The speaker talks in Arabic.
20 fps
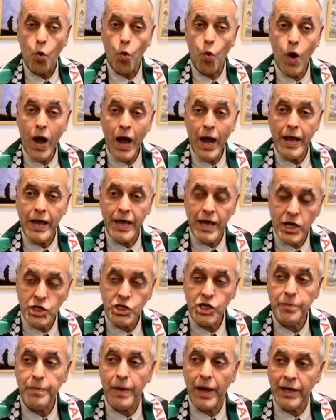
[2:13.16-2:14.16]

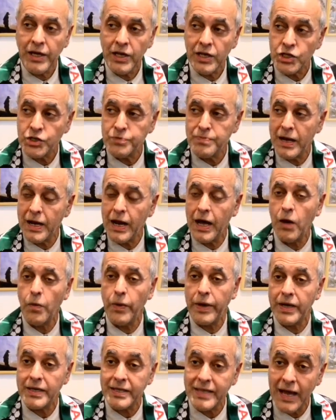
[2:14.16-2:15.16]
ويجب أن يشمل
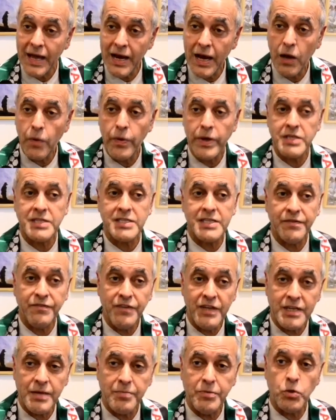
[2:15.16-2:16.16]
ويطال
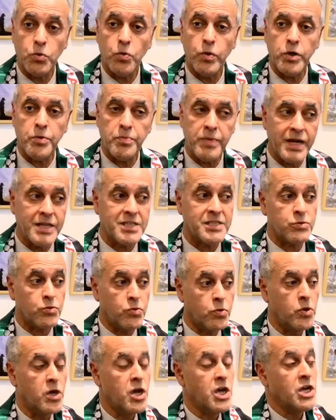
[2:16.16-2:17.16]
ويستفيد منه
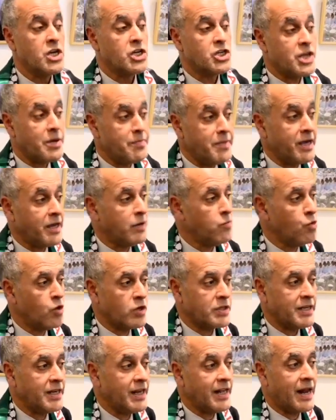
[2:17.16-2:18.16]
ويمارسه جميع
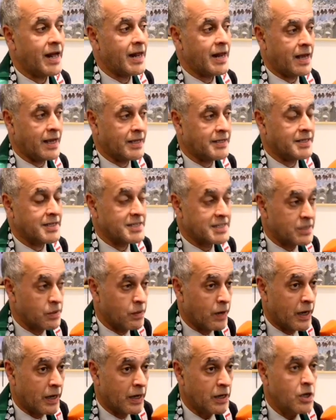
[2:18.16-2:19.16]
المواطنين على حد
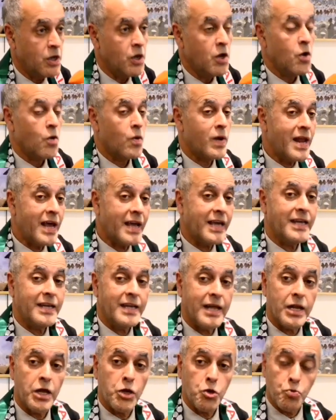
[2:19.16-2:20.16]
سواء
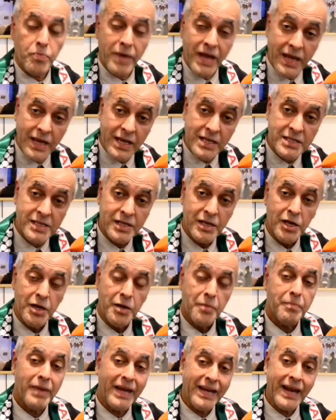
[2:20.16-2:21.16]
ولكننا نميز
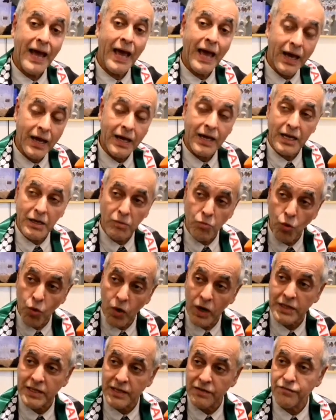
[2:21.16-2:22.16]
بين حق
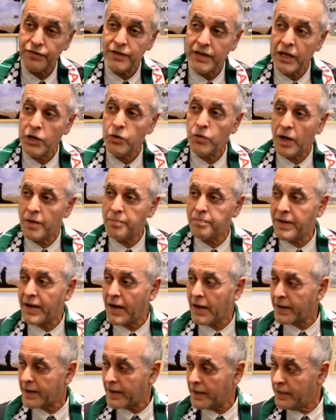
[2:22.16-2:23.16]
المواطن في أن يعبر
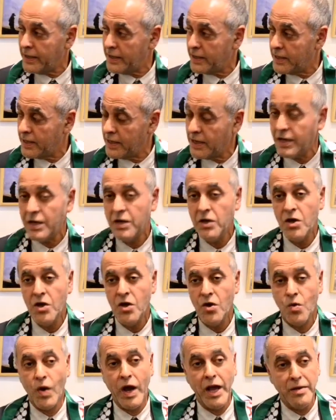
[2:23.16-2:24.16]
عن رأيه
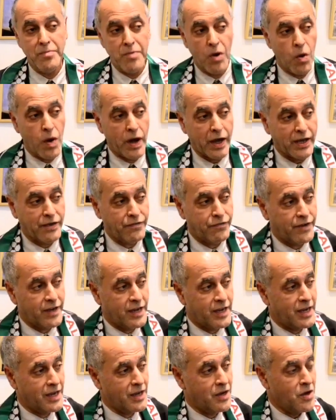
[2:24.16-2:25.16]
وعن
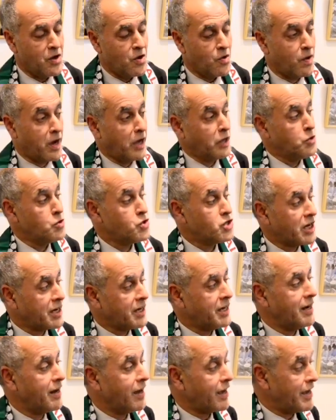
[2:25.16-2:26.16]
مواقفه وأن
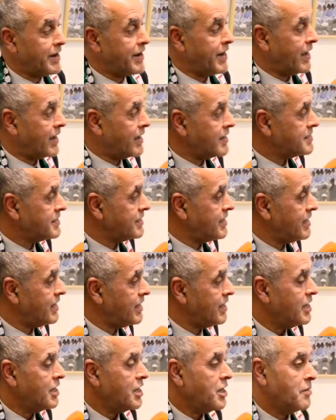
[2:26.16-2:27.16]
يشكل
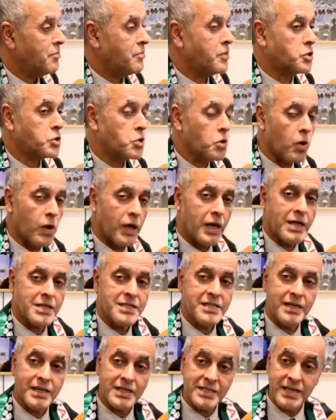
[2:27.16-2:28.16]
قناعاته بالطرق
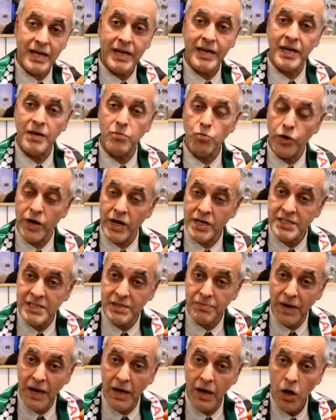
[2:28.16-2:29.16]
التي يرتعيها
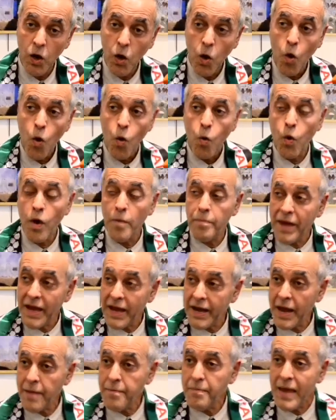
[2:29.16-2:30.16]
مناسبة
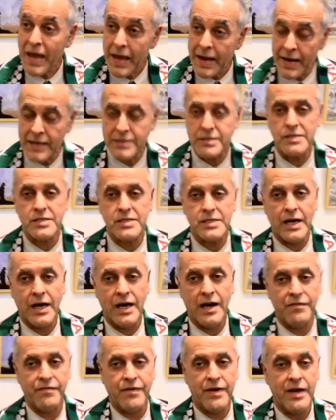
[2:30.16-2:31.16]
وبين مهنة
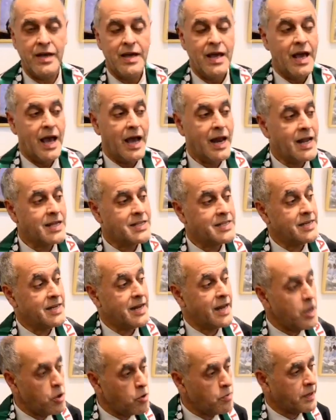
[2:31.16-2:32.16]
الصحافة التي
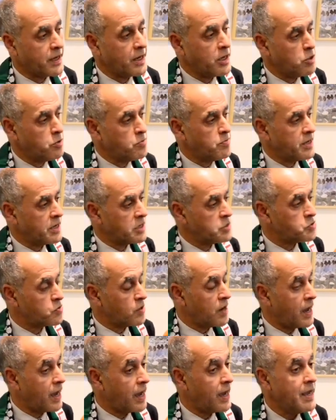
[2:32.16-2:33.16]
لا يمكن أن
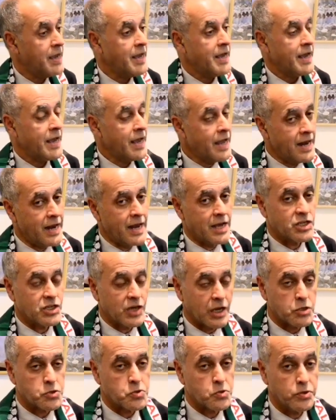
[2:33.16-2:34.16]
يمارسها إلا
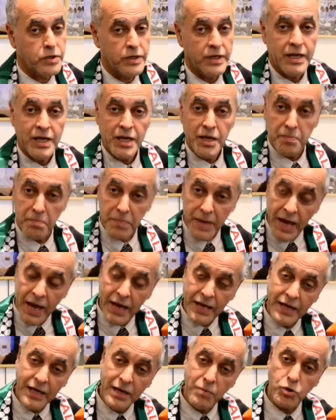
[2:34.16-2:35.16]
شخص
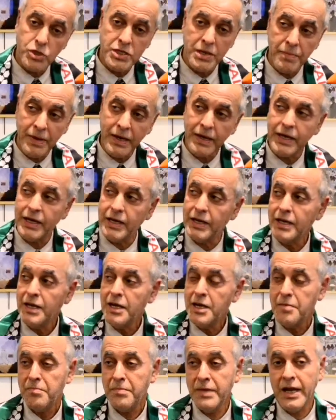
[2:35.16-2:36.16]
مهني متمكن
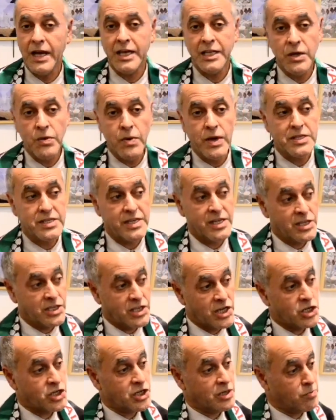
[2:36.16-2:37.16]
من أدوات
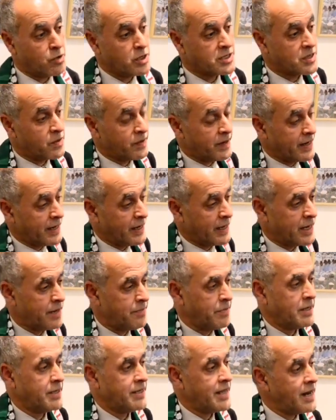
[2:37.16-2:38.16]
إنتاج المحتوى
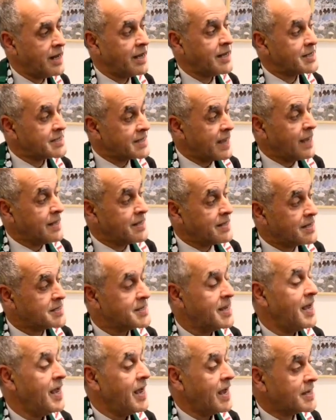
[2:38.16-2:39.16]
الإعلامي لذلك نتحدث
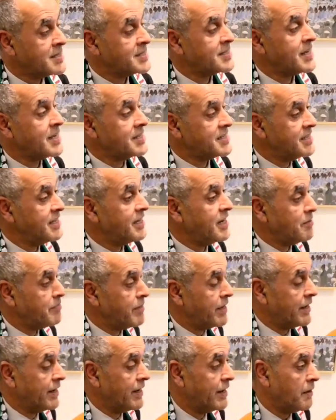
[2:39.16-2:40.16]
عن تحصين
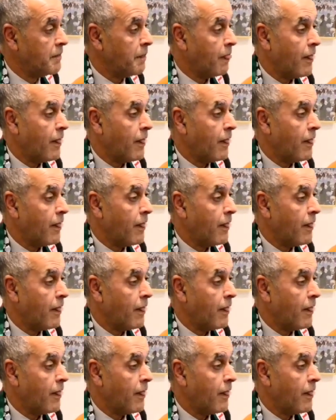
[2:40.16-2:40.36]
المهنة